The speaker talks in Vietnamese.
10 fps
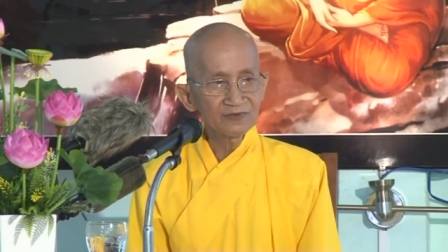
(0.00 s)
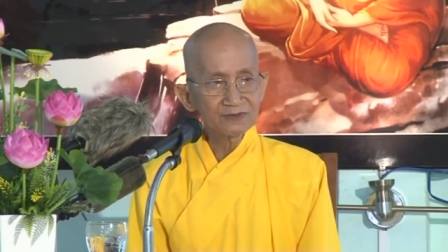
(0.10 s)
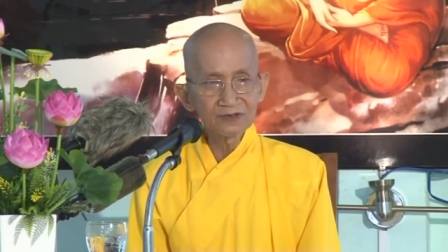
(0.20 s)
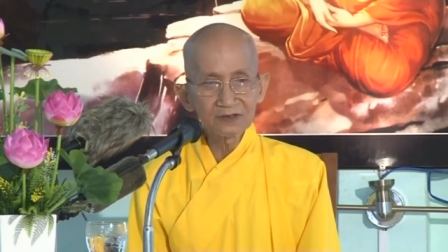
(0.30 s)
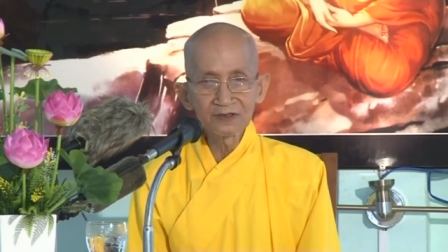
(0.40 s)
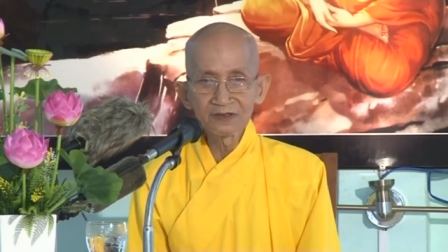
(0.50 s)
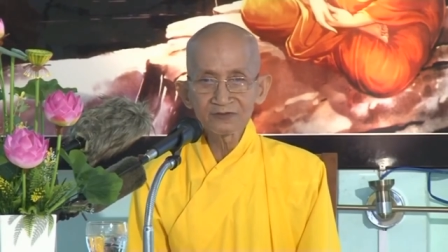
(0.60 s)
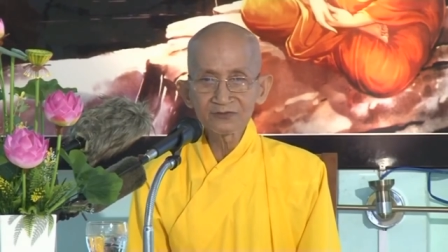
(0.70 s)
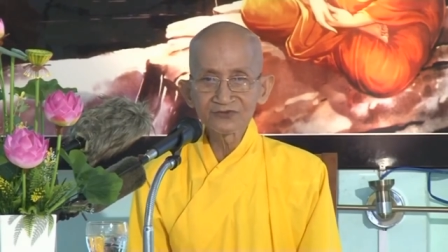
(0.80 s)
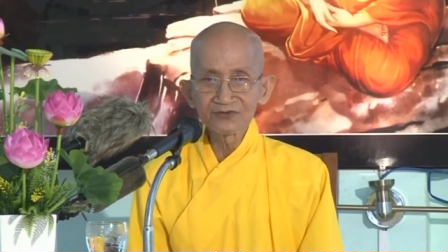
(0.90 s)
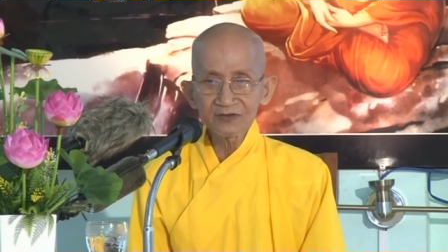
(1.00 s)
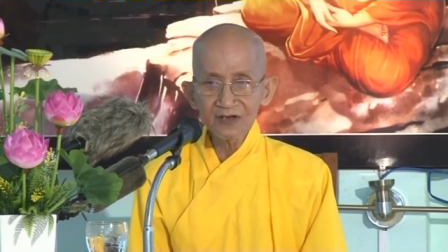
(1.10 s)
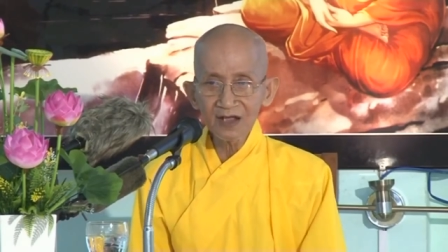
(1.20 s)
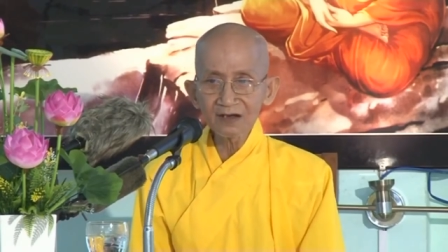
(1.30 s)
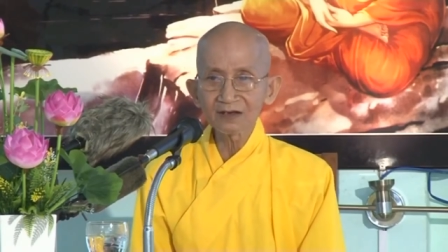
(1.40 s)
mình phải thực hiện cho
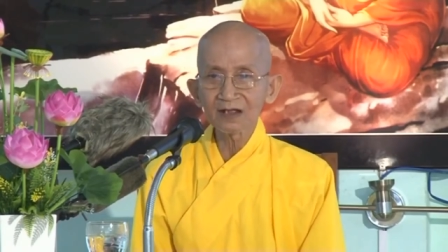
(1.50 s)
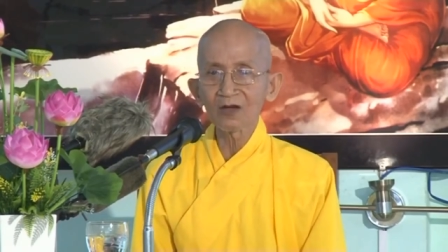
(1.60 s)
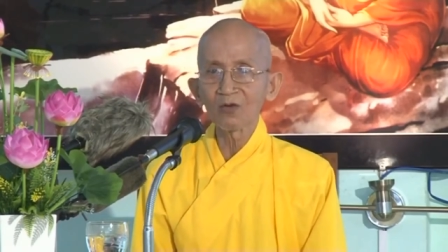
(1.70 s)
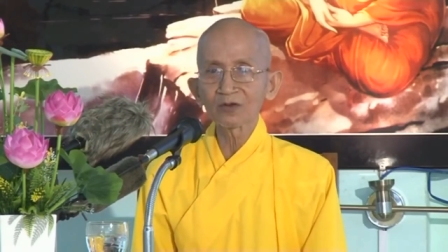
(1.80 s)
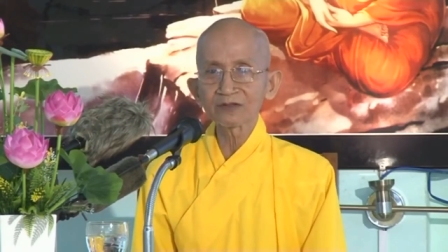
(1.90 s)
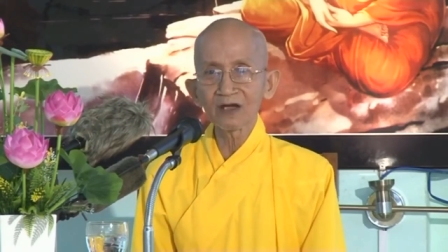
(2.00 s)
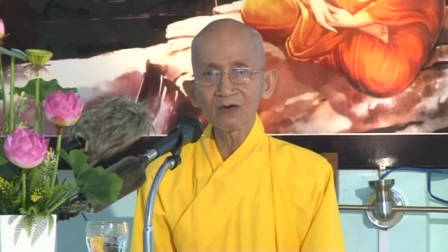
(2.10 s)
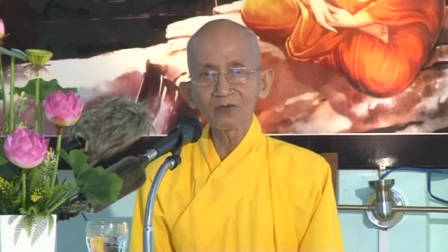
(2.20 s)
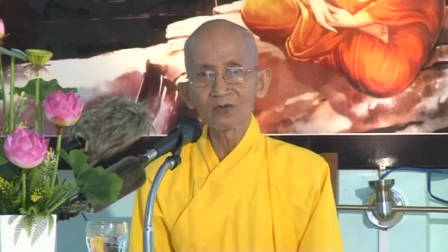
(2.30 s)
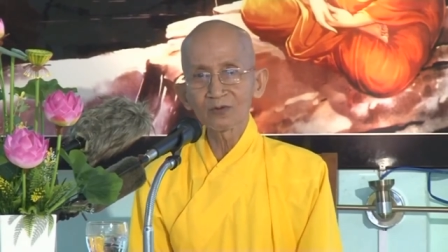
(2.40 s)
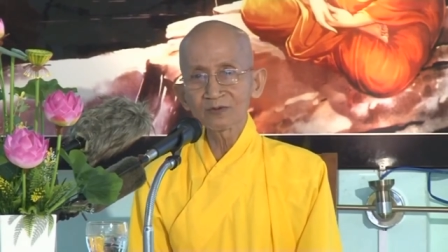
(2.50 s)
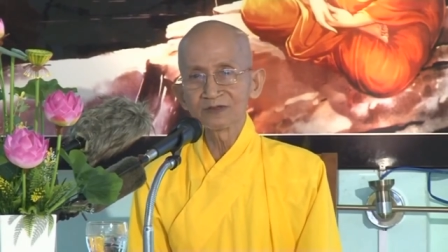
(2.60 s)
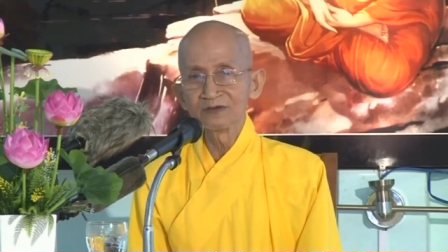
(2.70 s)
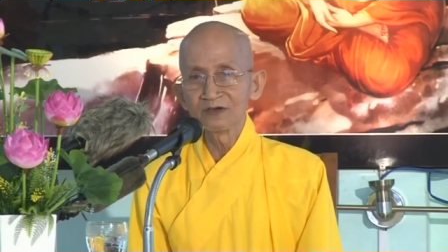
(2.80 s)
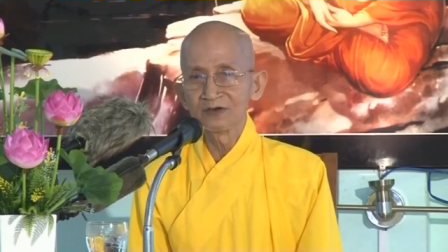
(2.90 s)
xứng đáng là con cháu của
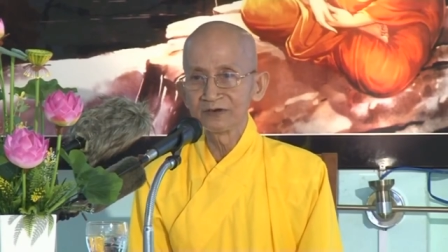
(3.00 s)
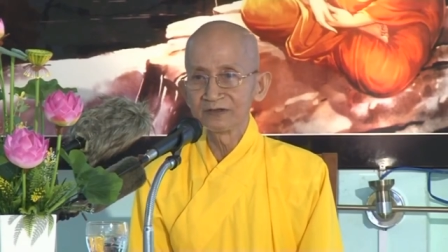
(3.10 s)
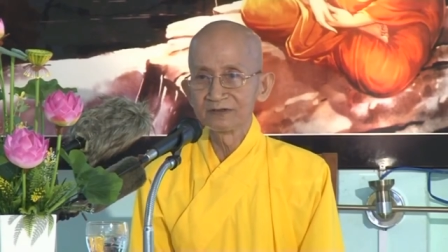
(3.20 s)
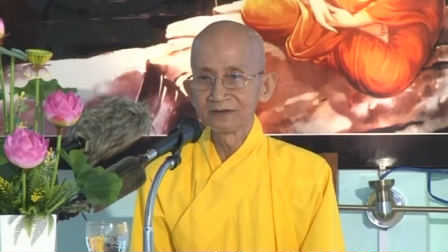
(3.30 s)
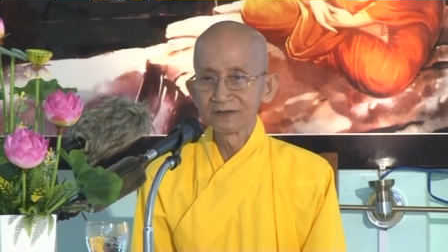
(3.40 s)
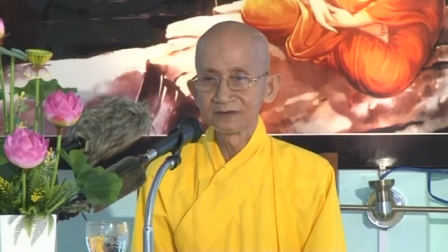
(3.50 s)
những người